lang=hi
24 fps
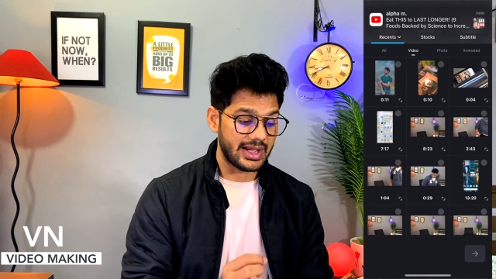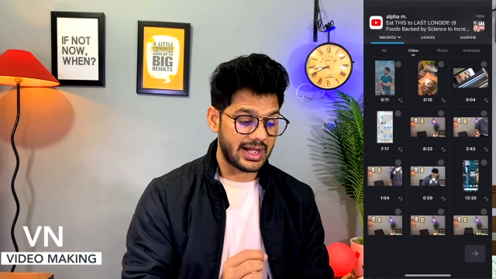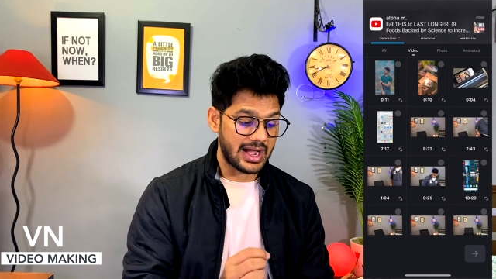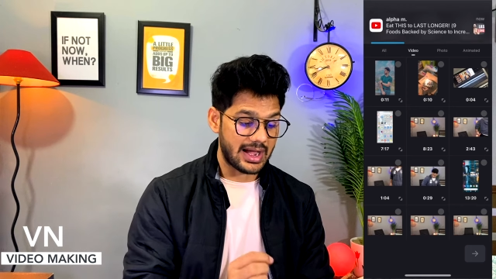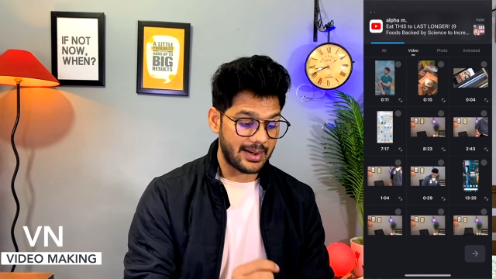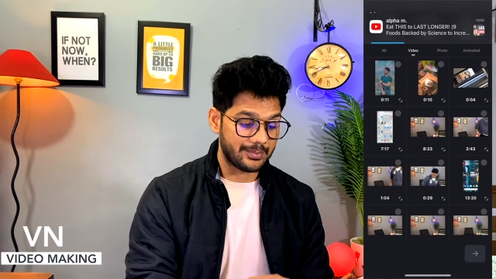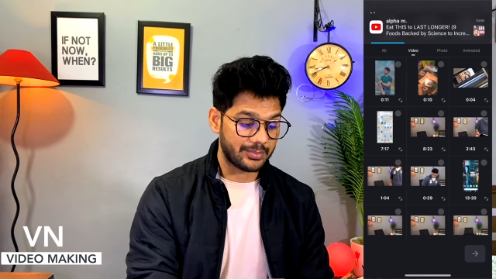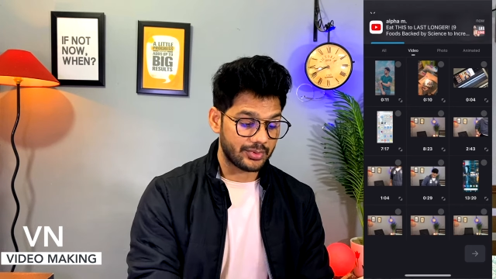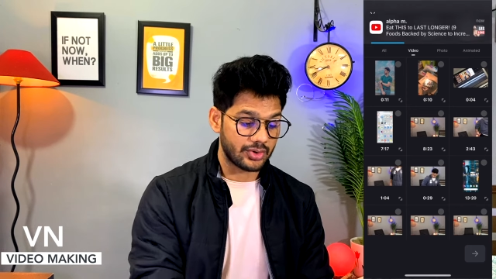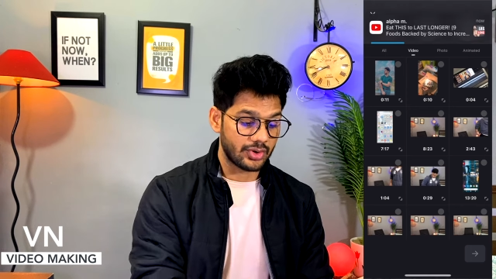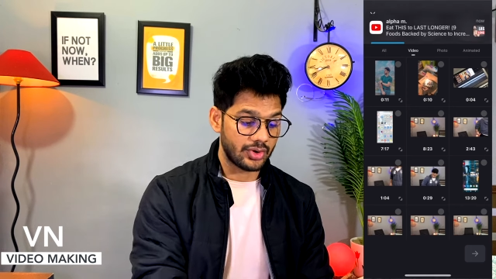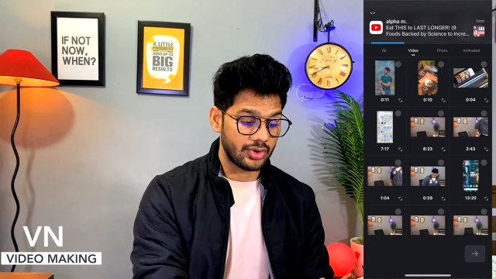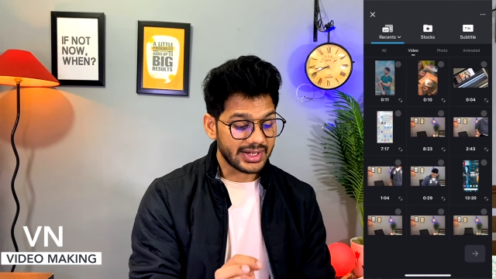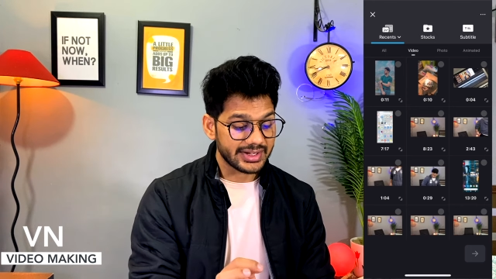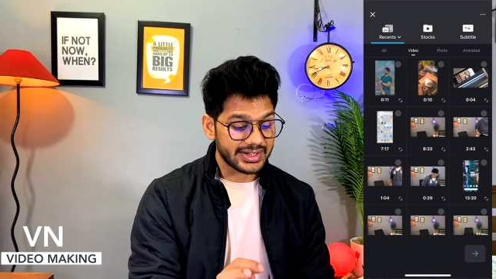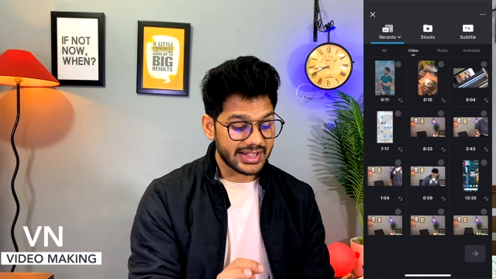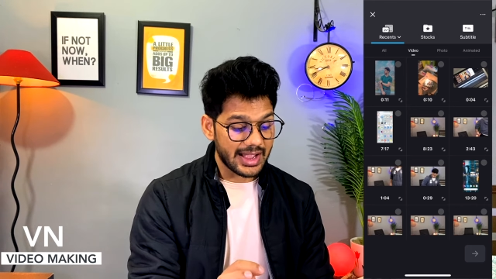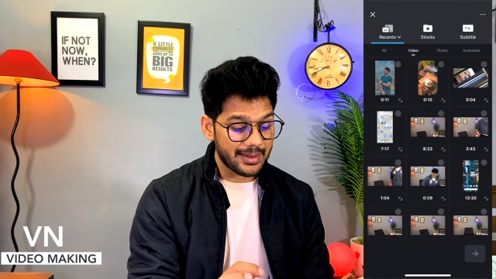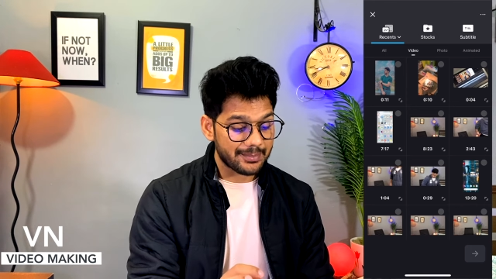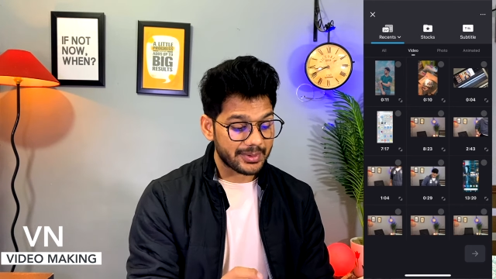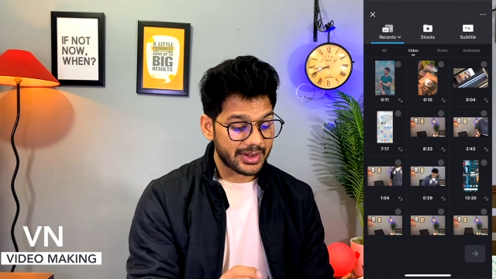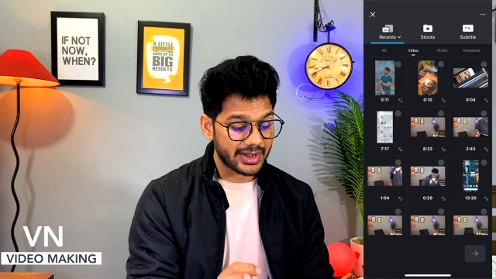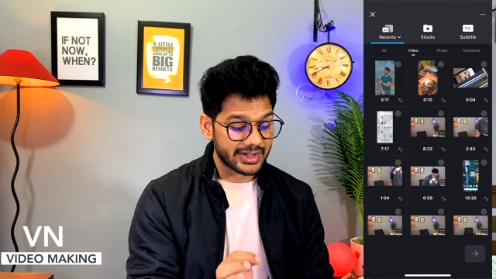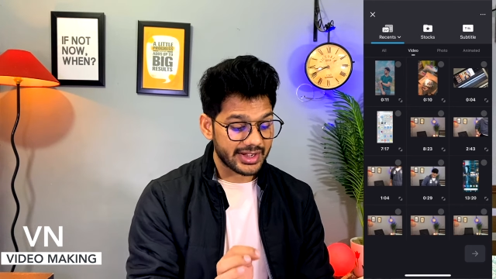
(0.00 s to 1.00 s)
आपको
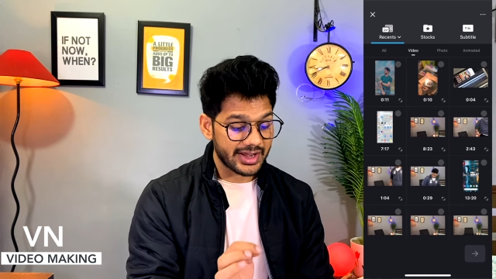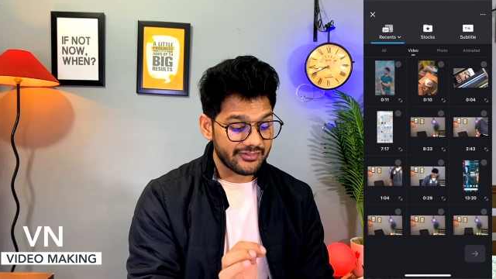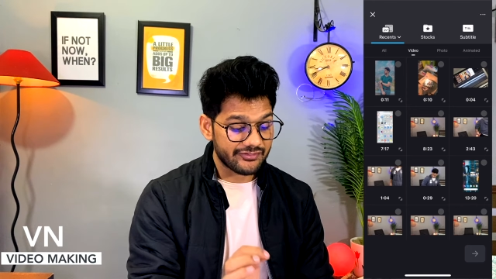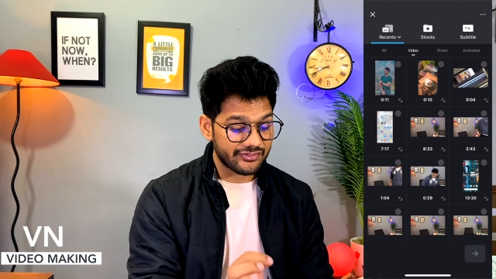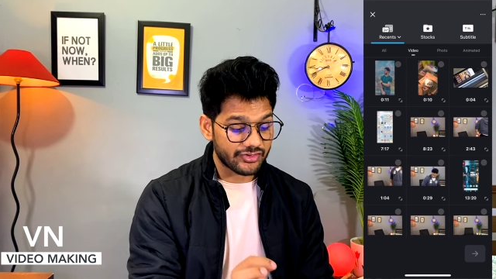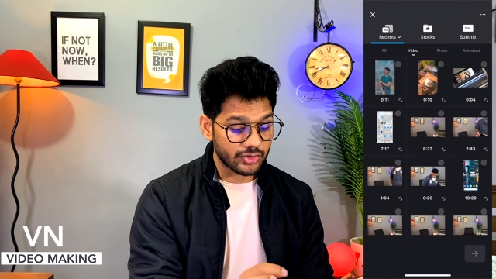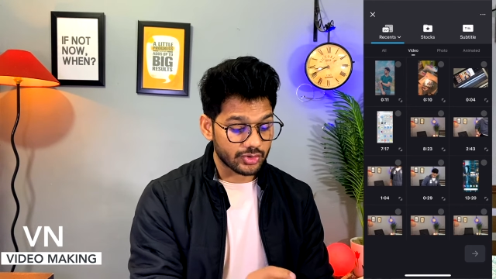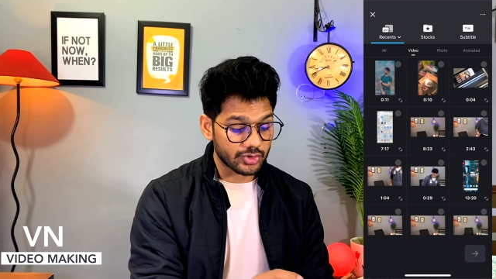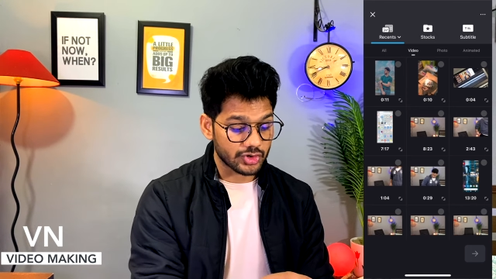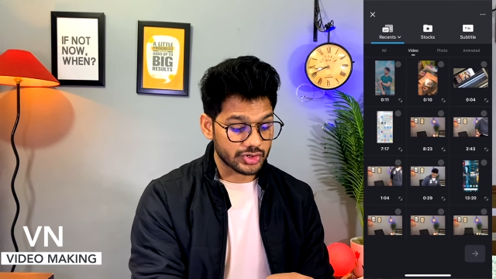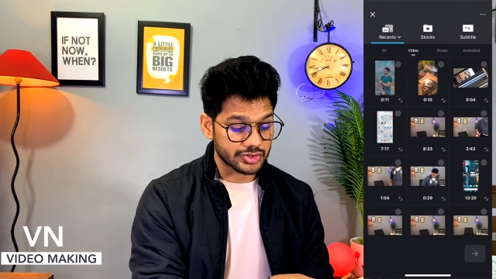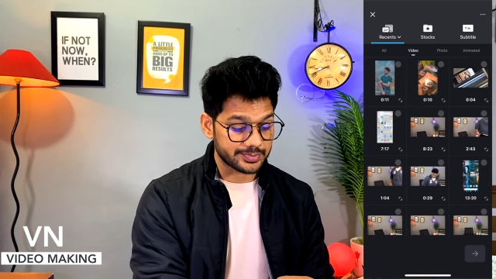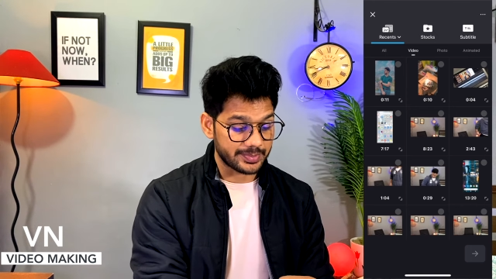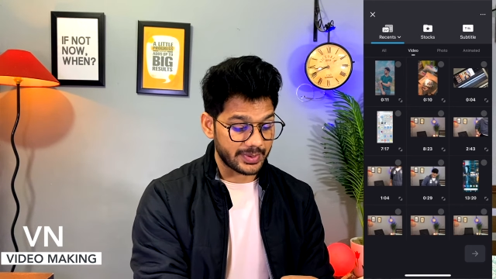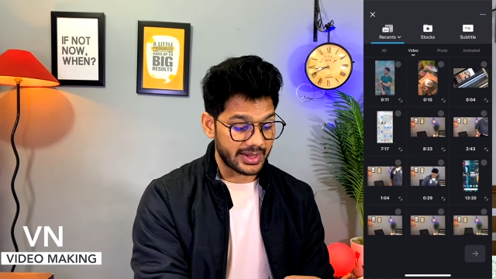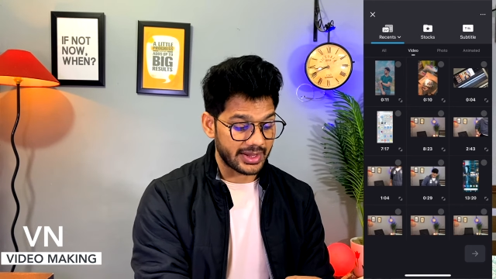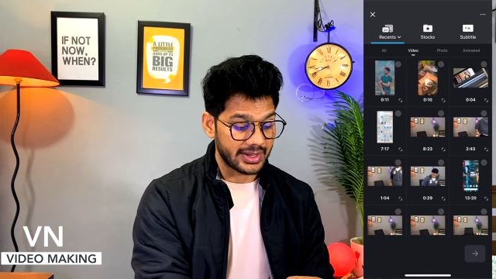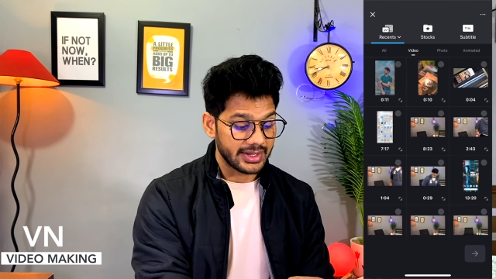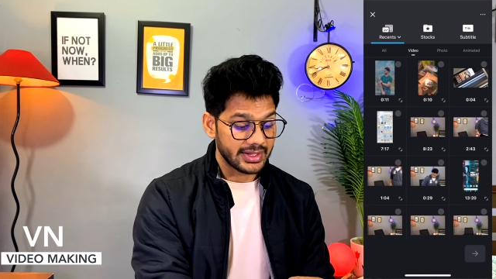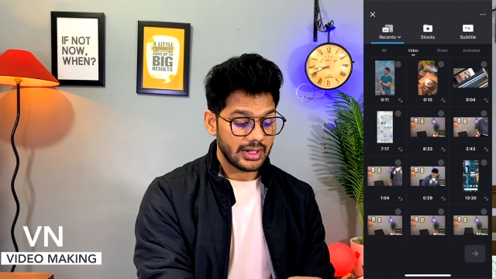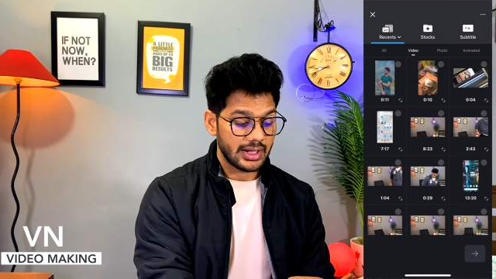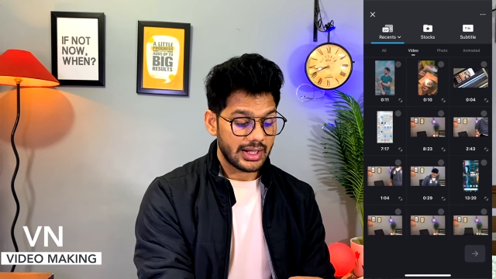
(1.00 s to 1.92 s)
टैप करना है फोटोज पे